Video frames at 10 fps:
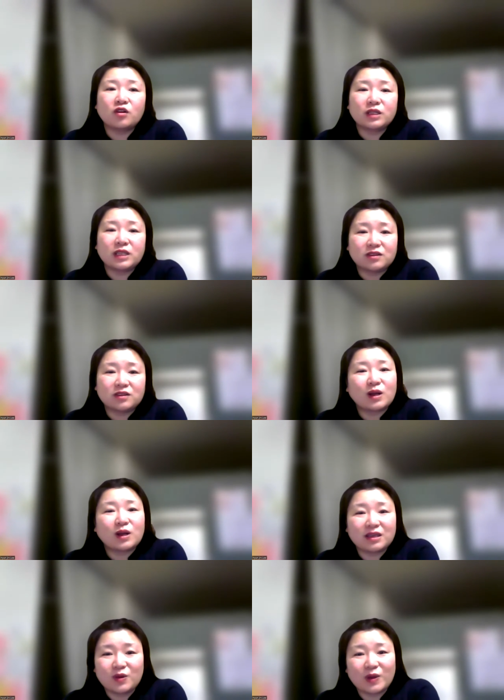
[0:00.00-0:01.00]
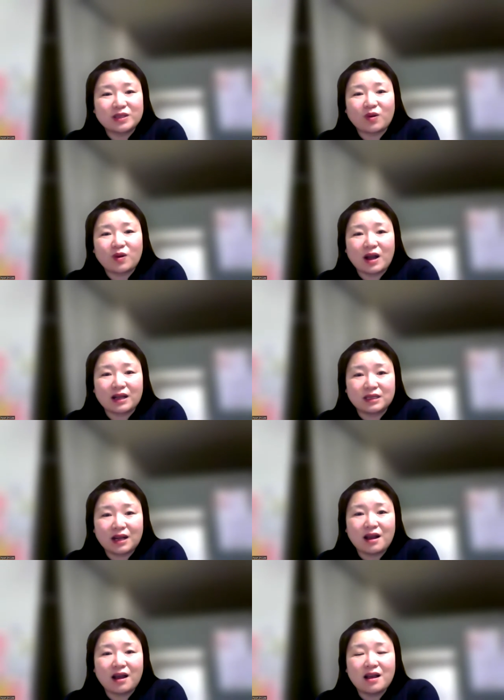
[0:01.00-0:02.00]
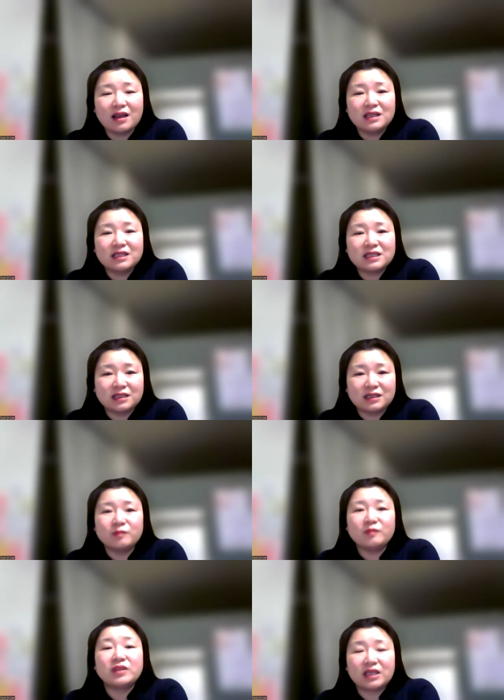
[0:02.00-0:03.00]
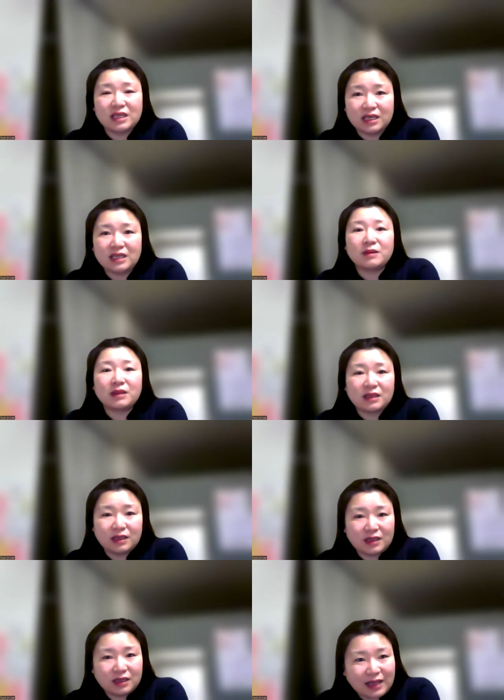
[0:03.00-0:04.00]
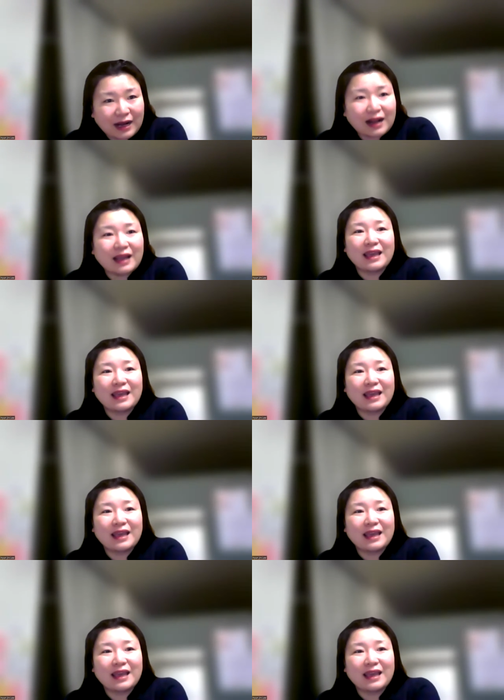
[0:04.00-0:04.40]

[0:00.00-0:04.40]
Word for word: 그것과 대적하기 위해서가 아니라 지금 이 나라에